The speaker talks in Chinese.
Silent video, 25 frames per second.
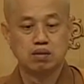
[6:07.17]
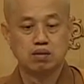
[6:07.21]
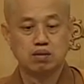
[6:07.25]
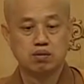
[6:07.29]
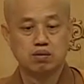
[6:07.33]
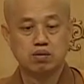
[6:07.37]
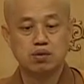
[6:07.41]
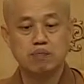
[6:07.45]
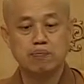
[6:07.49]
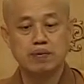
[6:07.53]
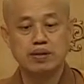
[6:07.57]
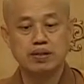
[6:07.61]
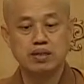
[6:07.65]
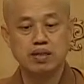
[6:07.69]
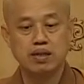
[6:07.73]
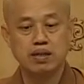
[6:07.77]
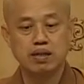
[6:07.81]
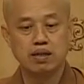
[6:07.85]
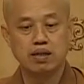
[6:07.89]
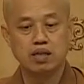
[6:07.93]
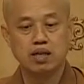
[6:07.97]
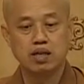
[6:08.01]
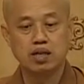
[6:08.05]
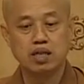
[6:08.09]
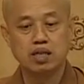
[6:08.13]
我们
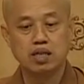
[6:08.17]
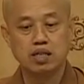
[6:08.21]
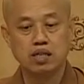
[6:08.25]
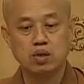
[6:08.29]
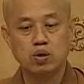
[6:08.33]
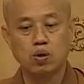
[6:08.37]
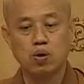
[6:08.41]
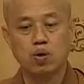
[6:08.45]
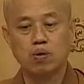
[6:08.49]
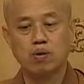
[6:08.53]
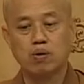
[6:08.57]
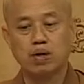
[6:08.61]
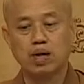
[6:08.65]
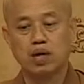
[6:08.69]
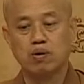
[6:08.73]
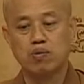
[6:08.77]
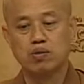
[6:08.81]
呢，恶口啦，